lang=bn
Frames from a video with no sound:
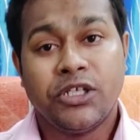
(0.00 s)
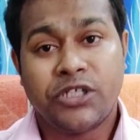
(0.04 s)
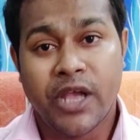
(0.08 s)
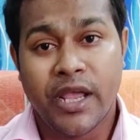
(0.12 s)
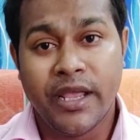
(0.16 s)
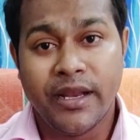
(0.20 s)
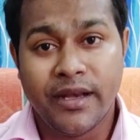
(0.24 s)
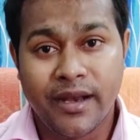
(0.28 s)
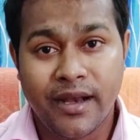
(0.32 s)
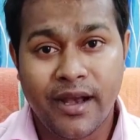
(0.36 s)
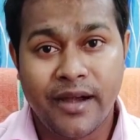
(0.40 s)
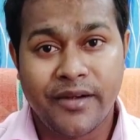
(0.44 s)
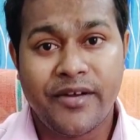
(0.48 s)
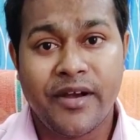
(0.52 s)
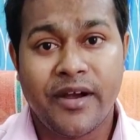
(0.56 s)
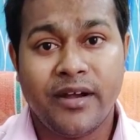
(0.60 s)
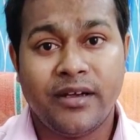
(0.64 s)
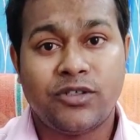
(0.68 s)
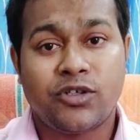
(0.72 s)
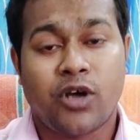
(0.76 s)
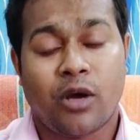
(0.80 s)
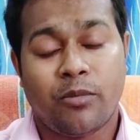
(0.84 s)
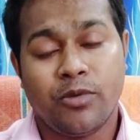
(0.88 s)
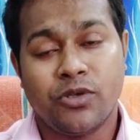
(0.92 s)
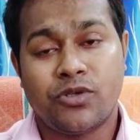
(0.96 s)
সেই
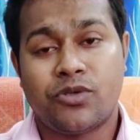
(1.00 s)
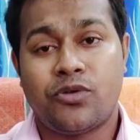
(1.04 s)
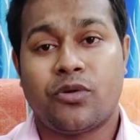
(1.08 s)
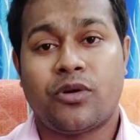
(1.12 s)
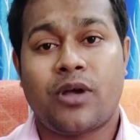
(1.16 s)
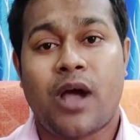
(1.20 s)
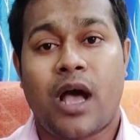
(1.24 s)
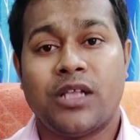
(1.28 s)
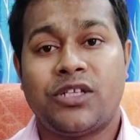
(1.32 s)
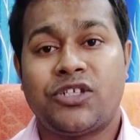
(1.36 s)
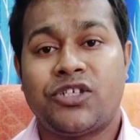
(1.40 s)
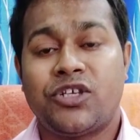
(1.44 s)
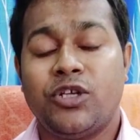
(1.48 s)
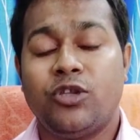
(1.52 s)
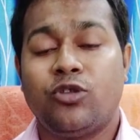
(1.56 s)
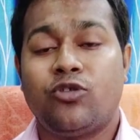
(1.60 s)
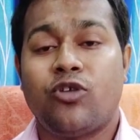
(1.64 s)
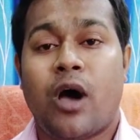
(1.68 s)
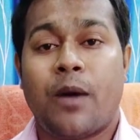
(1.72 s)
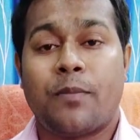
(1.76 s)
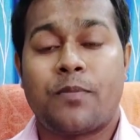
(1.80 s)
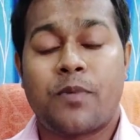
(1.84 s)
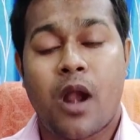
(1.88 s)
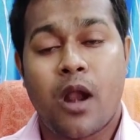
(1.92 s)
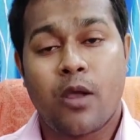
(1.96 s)
রিলেটেড সমস্ত কাজ
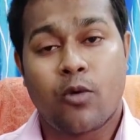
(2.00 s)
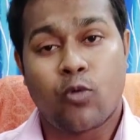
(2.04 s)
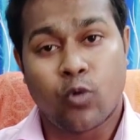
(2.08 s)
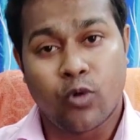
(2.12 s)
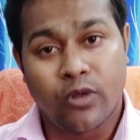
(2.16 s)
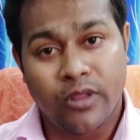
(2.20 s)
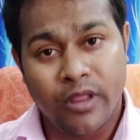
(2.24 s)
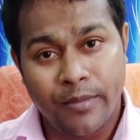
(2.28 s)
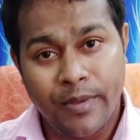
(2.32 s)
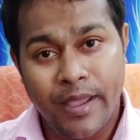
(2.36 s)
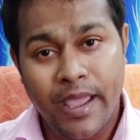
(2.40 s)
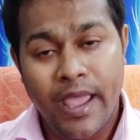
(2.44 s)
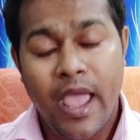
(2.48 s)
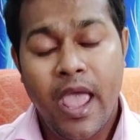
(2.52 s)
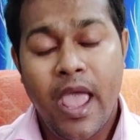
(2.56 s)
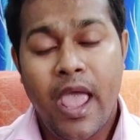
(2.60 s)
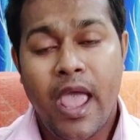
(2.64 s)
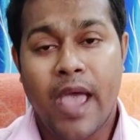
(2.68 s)
কিন্তু আপনার করে দেবে